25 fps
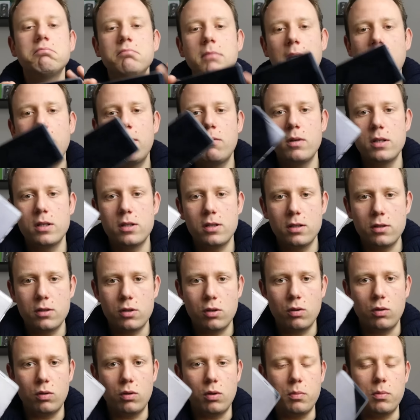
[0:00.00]
E questo è il
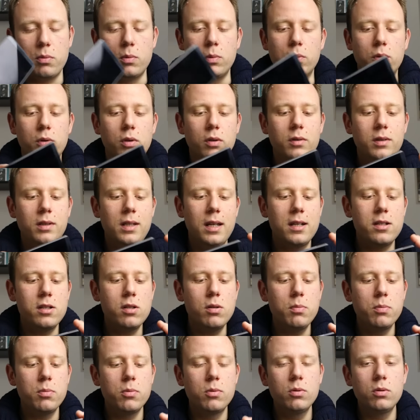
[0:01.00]
secondo punto.
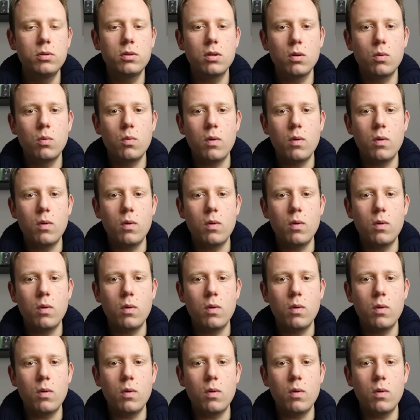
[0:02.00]
Terzo punto,